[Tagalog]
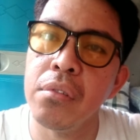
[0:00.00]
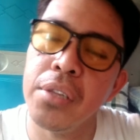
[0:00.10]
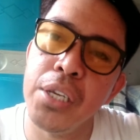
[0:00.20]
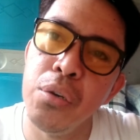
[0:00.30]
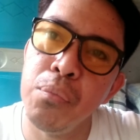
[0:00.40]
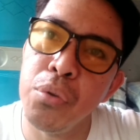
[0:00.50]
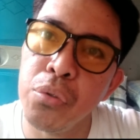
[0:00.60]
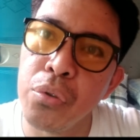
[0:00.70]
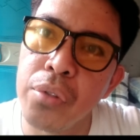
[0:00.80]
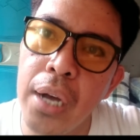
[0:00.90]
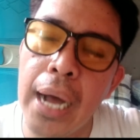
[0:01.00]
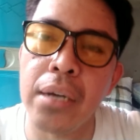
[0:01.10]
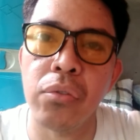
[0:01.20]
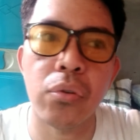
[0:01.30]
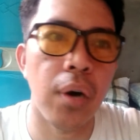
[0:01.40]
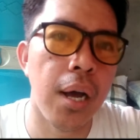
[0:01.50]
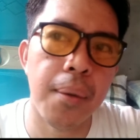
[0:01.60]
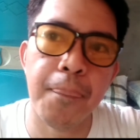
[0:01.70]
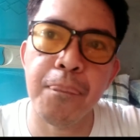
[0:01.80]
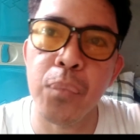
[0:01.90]
hindi yung buntot ng aso ha,
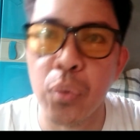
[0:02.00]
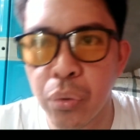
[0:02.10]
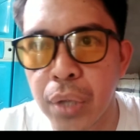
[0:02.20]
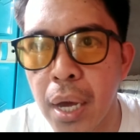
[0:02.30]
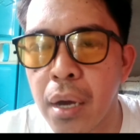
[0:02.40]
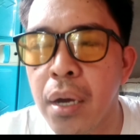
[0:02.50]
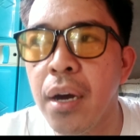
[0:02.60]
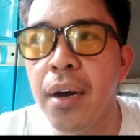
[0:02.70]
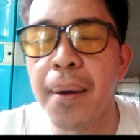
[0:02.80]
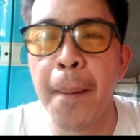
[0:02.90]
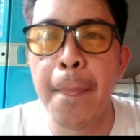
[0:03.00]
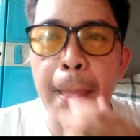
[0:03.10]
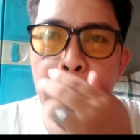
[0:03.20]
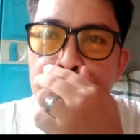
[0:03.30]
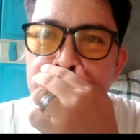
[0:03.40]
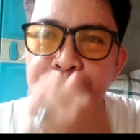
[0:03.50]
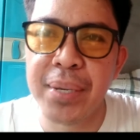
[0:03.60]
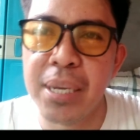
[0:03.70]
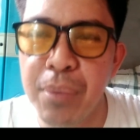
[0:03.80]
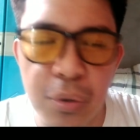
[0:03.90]
pusa. Ang
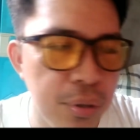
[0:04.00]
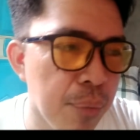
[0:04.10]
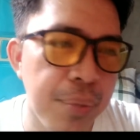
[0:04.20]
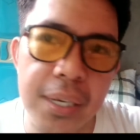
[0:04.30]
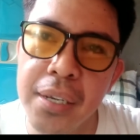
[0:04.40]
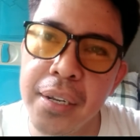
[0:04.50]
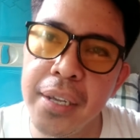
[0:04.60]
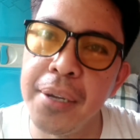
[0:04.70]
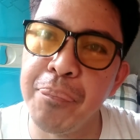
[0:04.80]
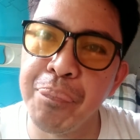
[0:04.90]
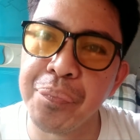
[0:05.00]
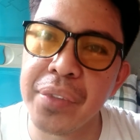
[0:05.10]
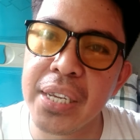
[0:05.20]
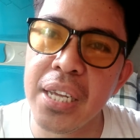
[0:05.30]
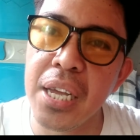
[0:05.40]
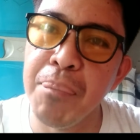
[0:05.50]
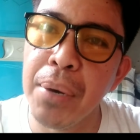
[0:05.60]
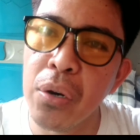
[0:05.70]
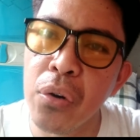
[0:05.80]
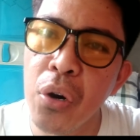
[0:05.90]
ibig ko sabihin eh,
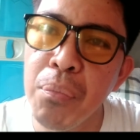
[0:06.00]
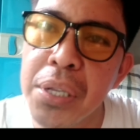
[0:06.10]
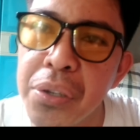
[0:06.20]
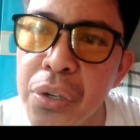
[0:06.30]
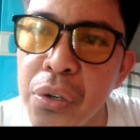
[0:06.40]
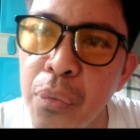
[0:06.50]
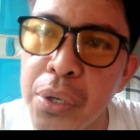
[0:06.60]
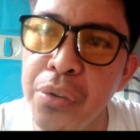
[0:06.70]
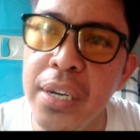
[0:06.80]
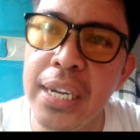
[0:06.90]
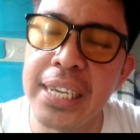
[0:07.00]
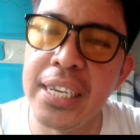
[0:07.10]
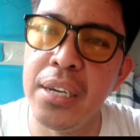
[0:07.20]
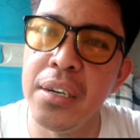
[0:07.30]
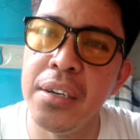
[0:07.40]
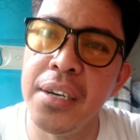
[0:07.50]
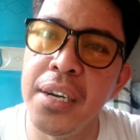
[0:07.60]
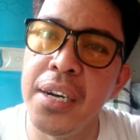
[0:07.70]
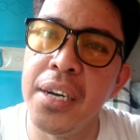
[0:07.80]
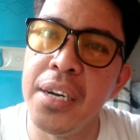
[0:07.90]
pagko-comment nyo, huwag niyo lang lagyan ng
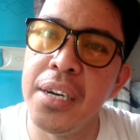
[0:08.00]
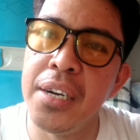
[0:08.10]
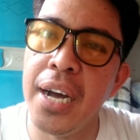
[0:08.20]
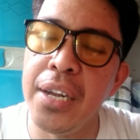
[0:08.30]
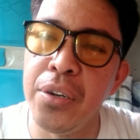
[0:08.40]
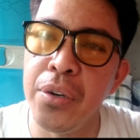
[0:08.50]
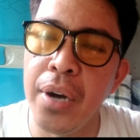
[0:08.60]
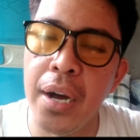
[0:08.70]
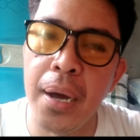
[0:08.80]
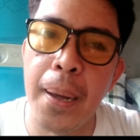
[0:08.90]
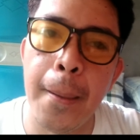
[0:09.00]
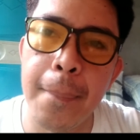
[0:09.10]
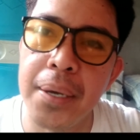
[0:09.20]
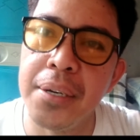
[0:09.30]
ano, uh,